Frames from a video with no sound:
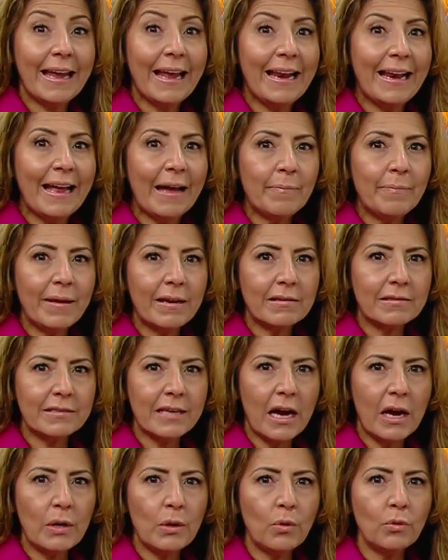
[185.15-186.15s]
que el
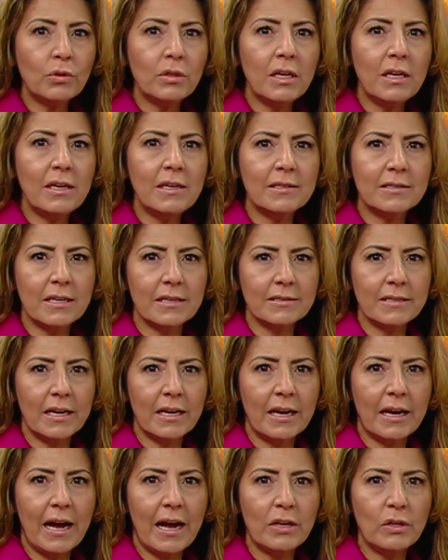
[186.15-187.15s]
adversario utiliza ese
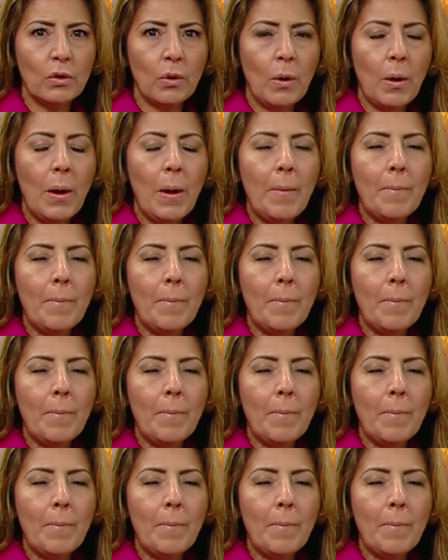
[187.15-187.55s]
engaño